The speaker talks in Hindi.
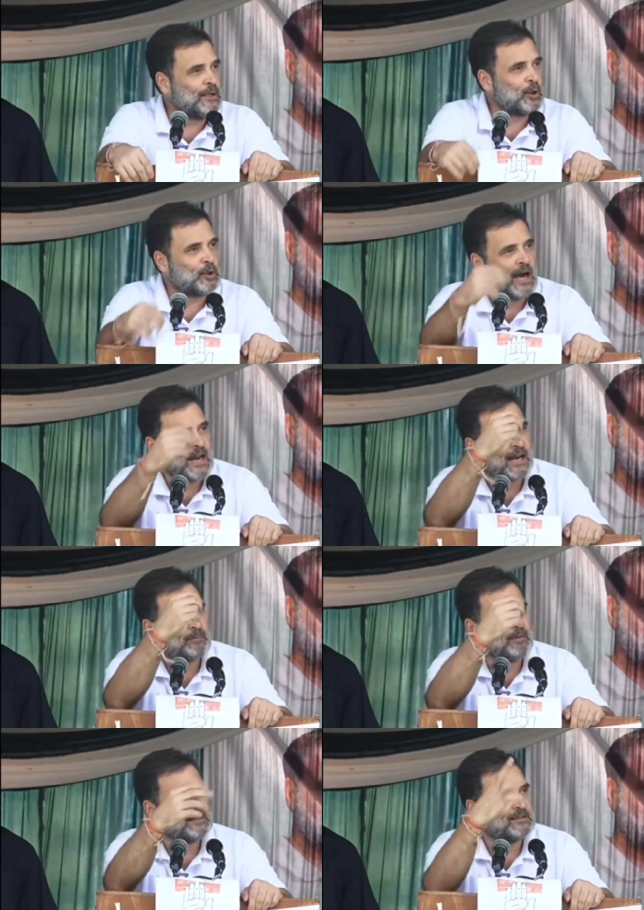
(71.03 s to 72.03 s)
मोदी को
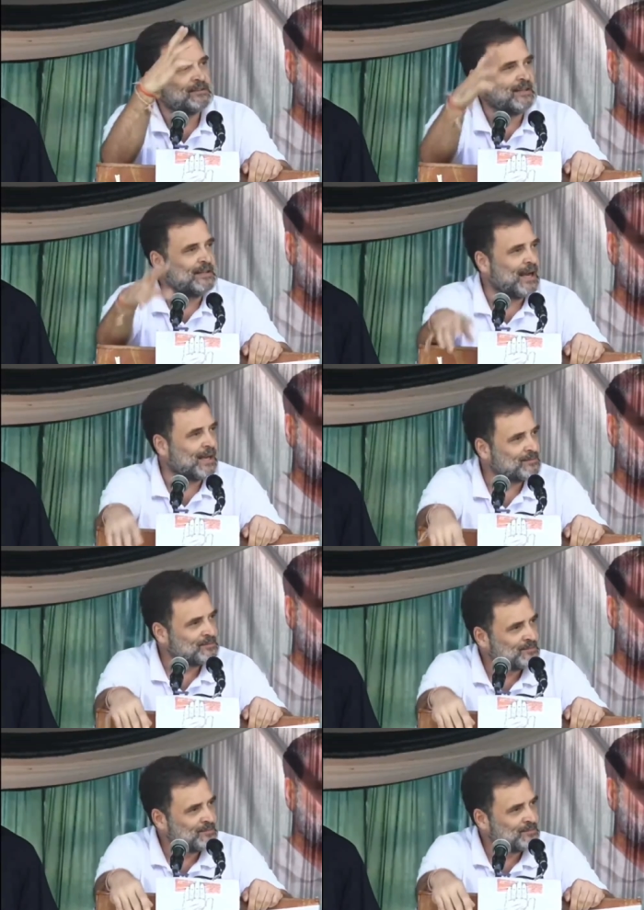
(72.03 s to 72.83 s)
डायरेक्ट मैसेज दे दिया